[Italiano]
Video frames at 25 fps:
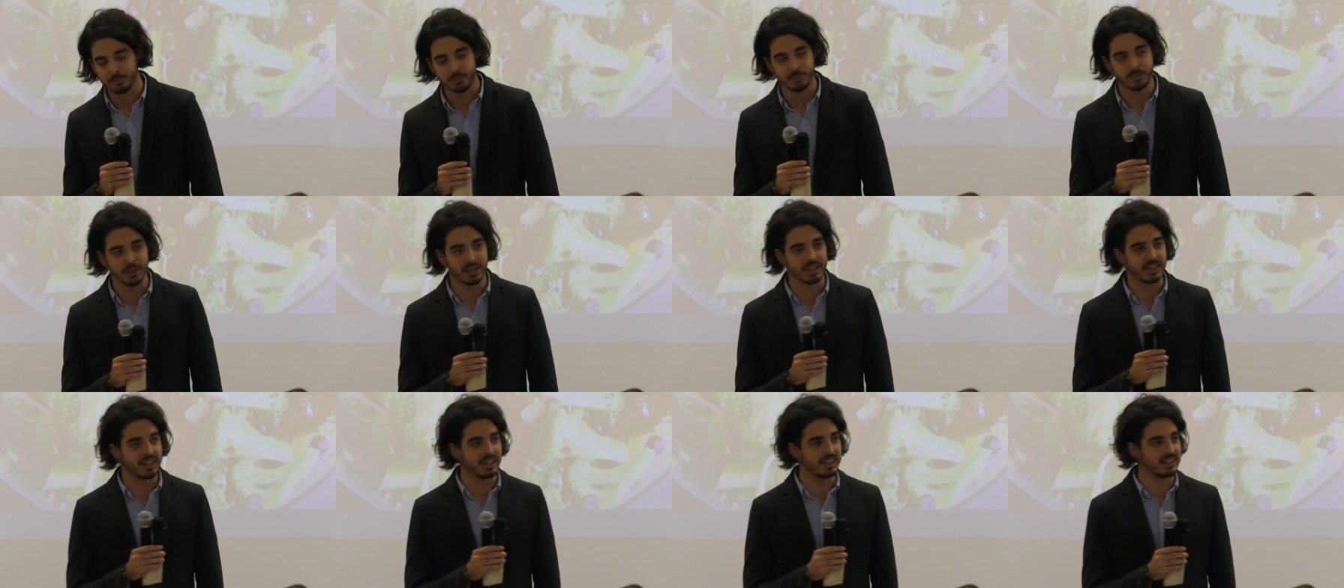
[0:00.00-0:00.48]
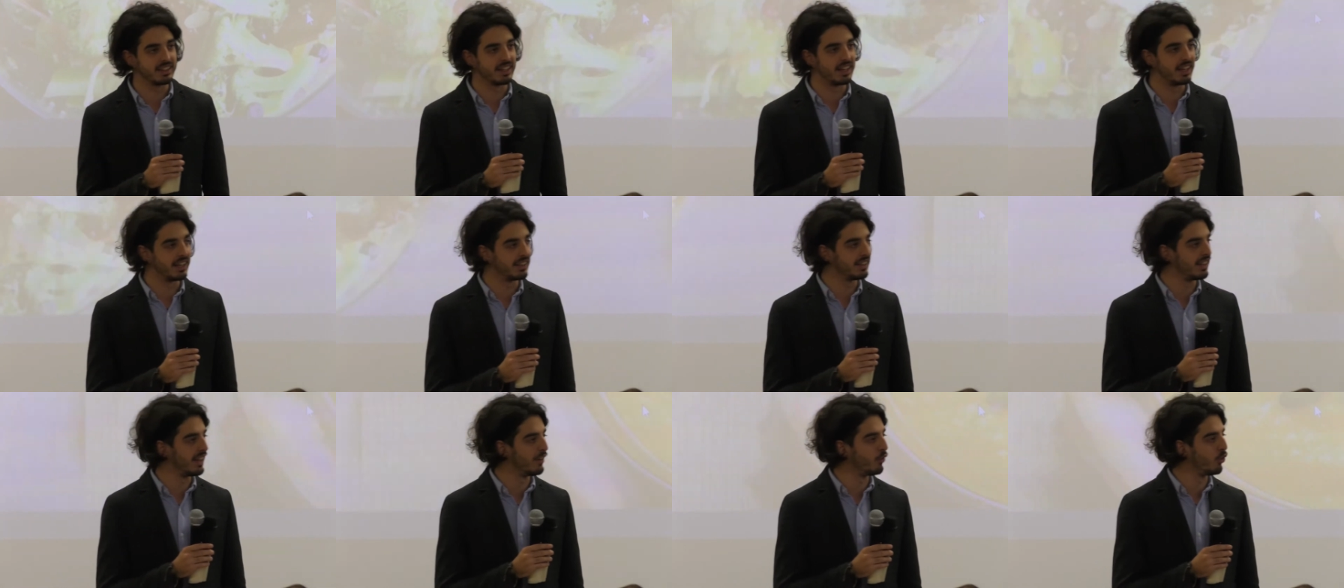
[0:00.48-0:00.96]
per carità,
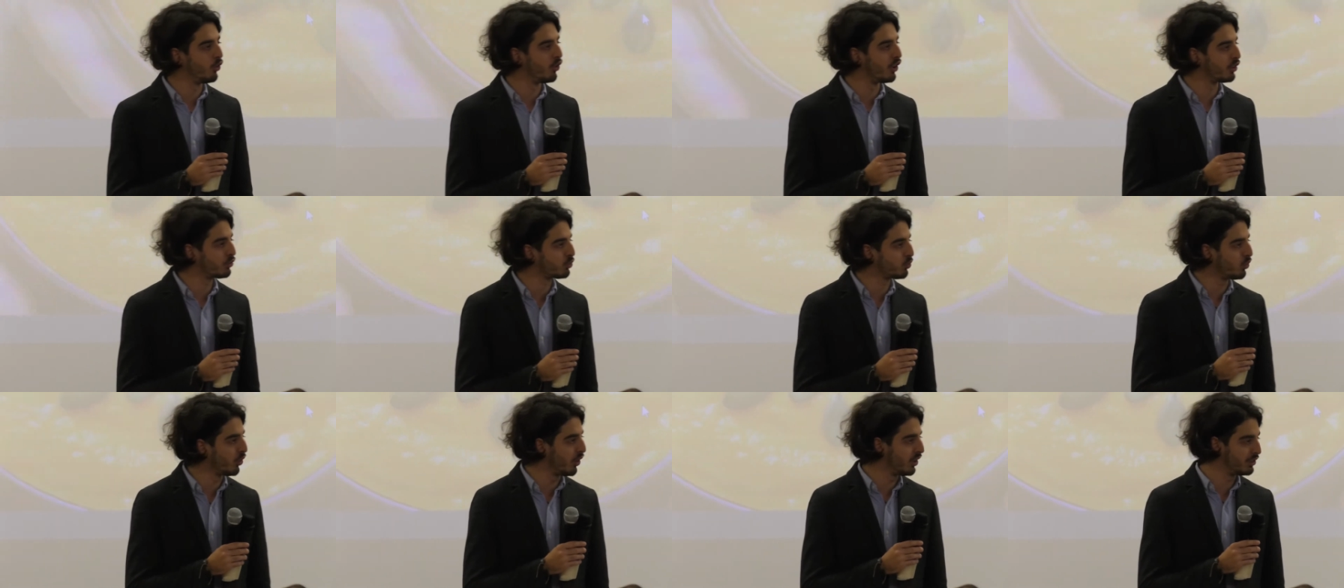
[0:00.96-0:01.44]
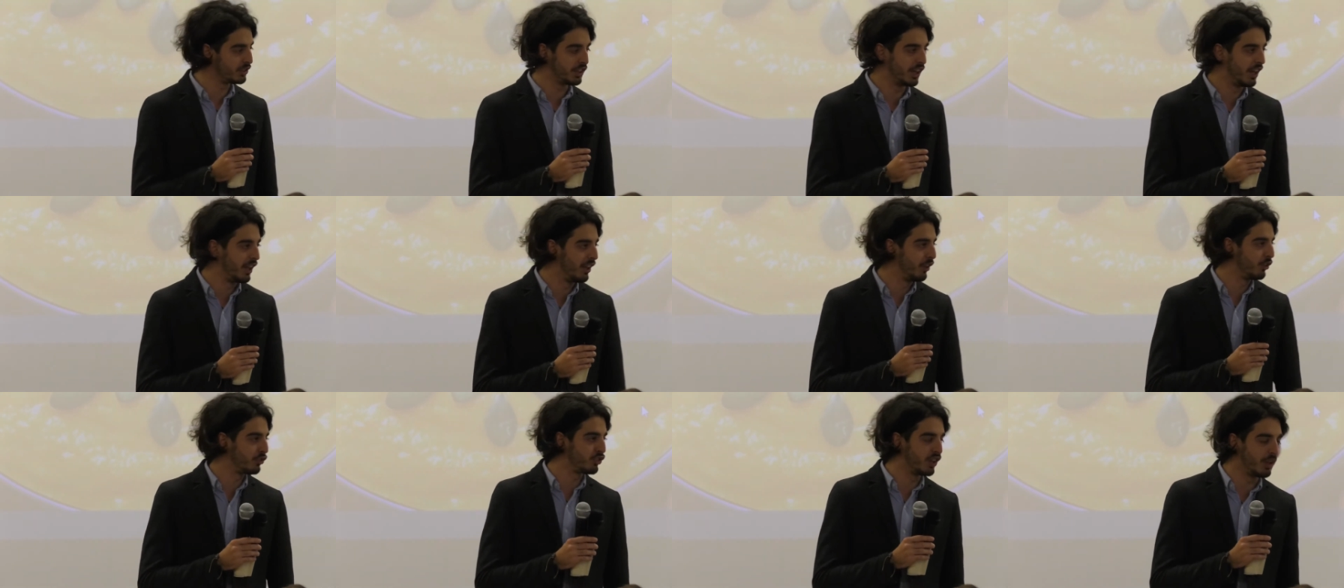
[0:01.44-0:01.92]
andavo a scuola,
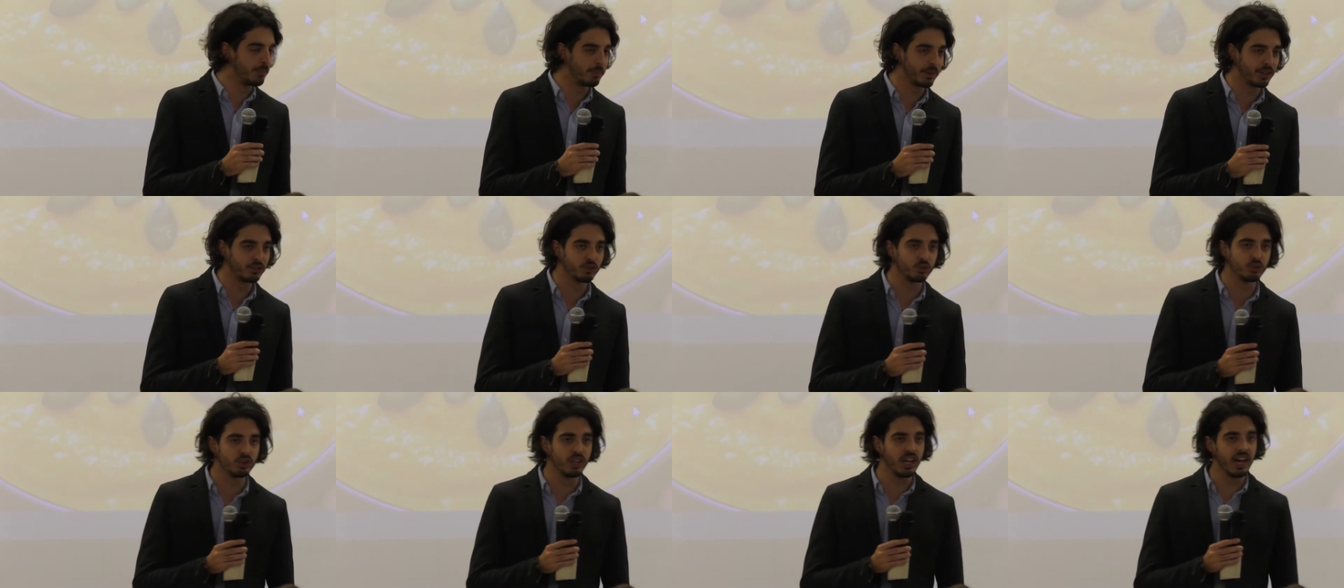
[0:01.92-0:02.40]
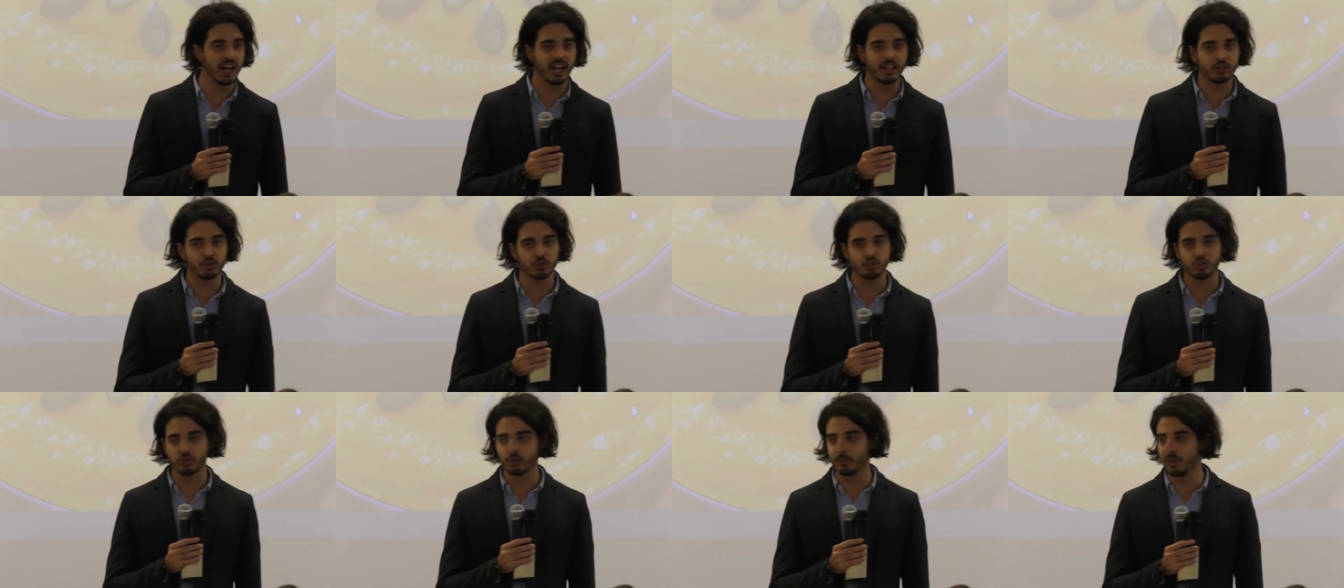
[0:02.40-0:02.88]
cioè, ho sempre studiato,
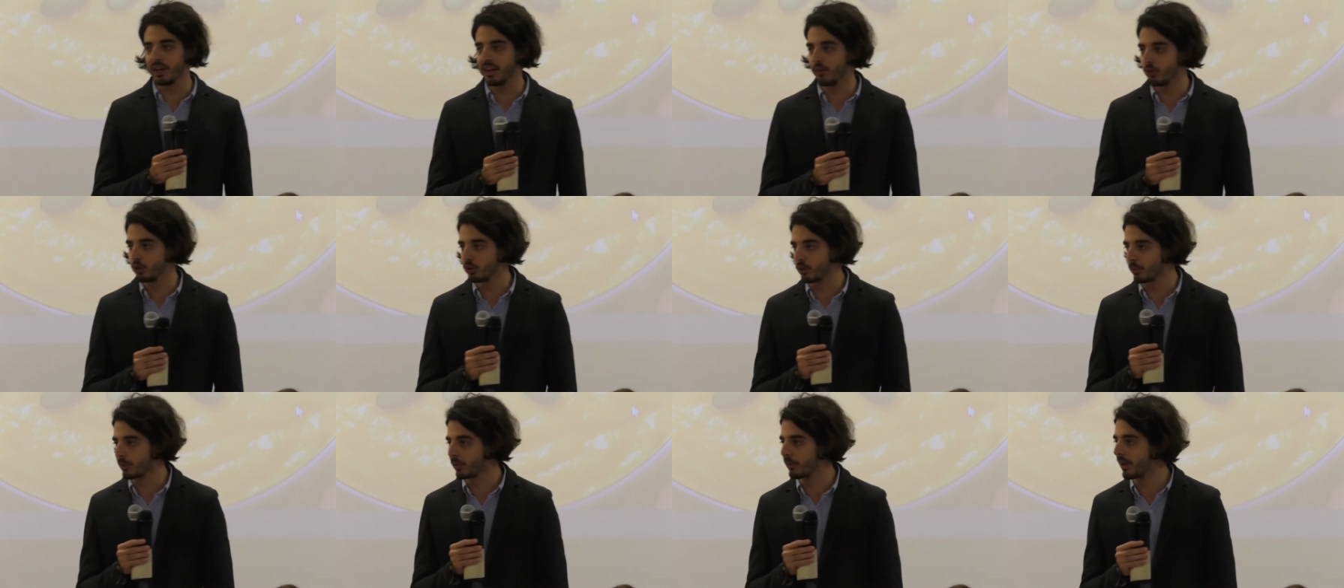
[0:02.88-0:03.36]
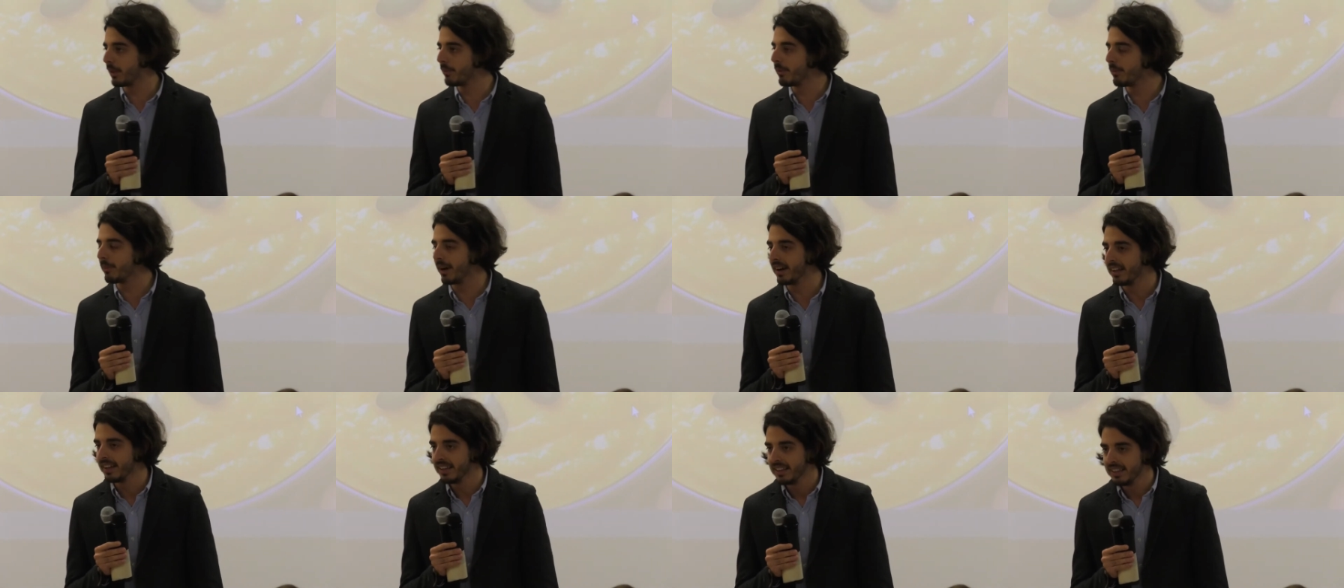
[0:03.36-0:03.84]
non ho mai avuto problemi,
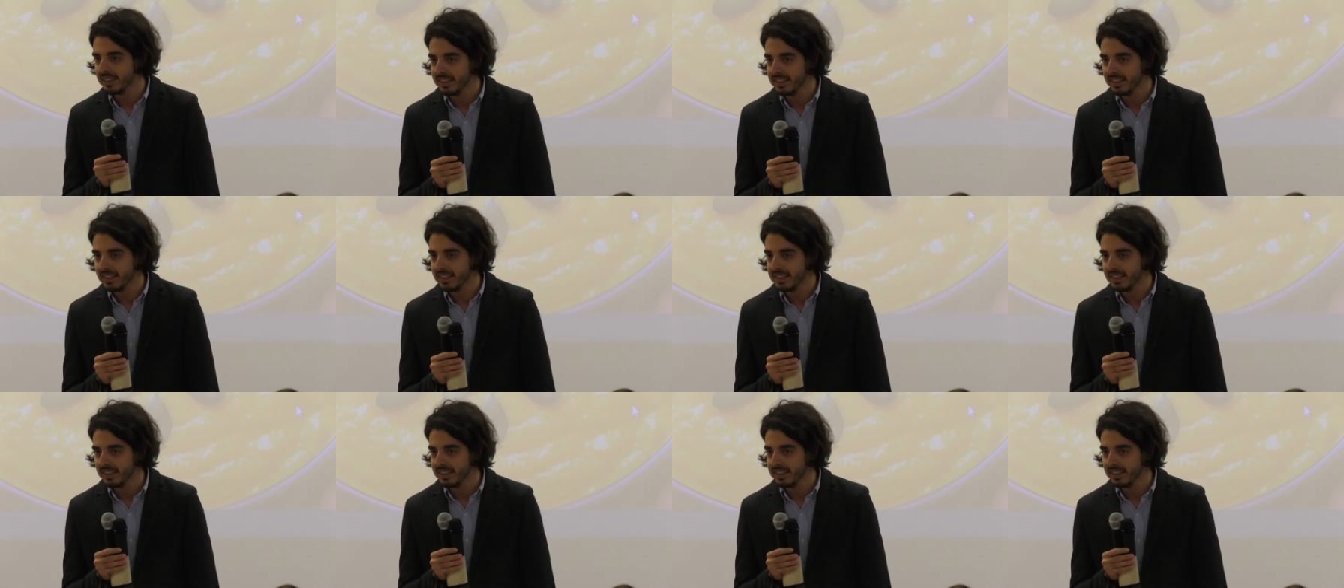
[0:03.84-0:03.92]
ma